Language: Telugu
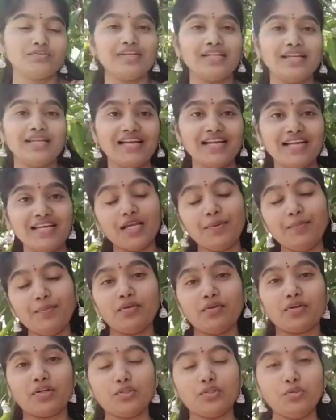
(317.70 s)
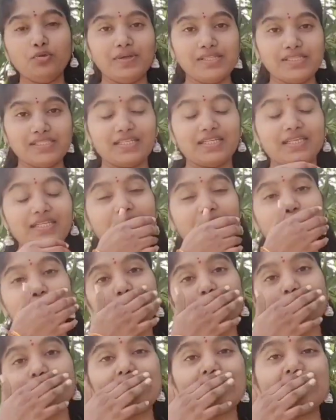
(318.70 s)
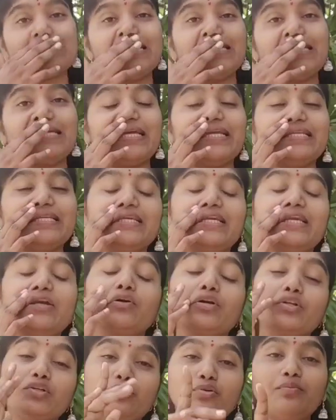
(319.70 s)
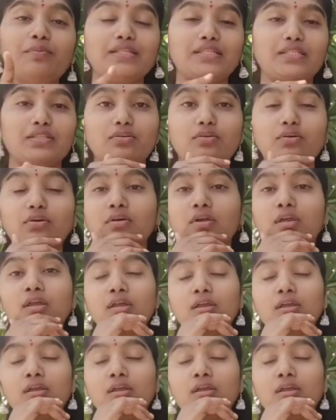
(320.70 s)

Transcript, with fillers: సో ఇలా కనుక మీరు ఒక టూ మంత్స్ కనుక యూస్ చేసినట్టయితే ఒక టూ మంత్స్లో